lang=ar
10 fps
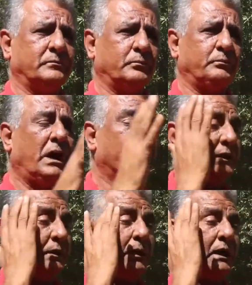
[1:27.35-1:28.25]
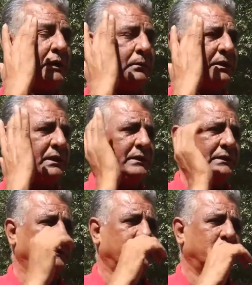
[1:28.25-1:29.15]
باقية باقية
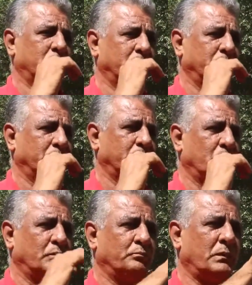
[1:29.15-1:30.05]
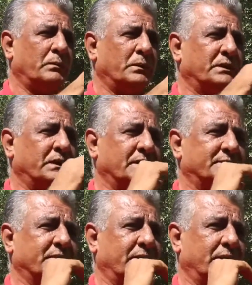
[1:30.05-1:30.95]
بذهني ما ممكن
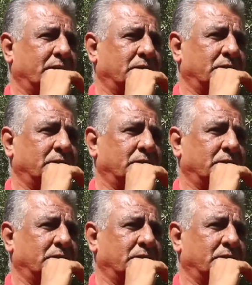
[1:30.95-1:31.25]
انساها